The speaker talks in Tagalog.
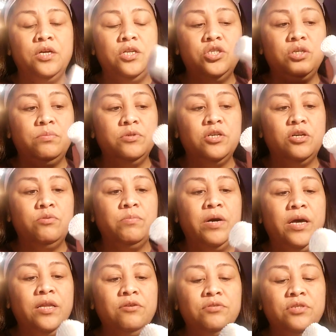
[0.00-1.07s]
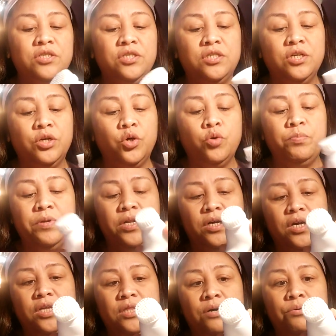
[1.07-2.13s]
Hindi siya masyadong mahal. Yung sister ko,
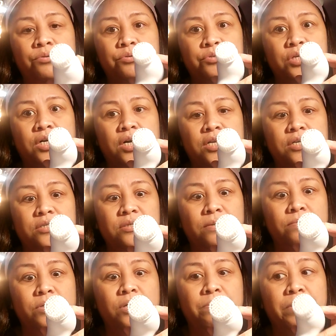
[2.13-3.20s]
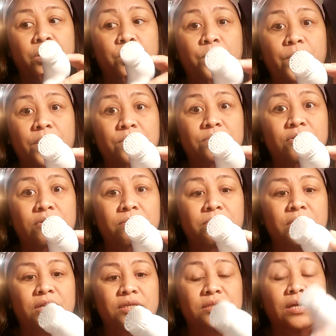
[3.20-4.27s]
pinakita ko to sa kanya. Sabi niya, pag uwi ko daw ng
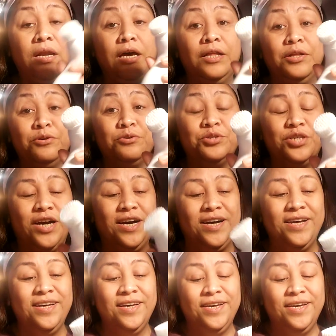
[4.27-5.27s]
Pinas, dalhan ko siya.